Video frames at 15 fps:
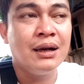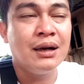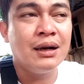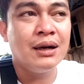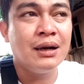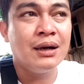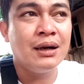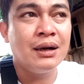
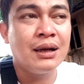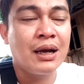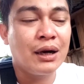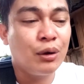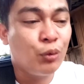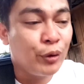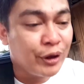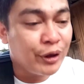e, yang
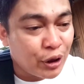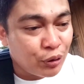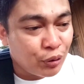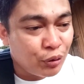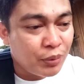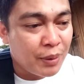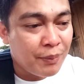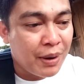nemuinnya
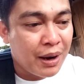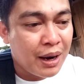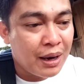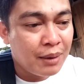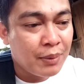dulu Mama,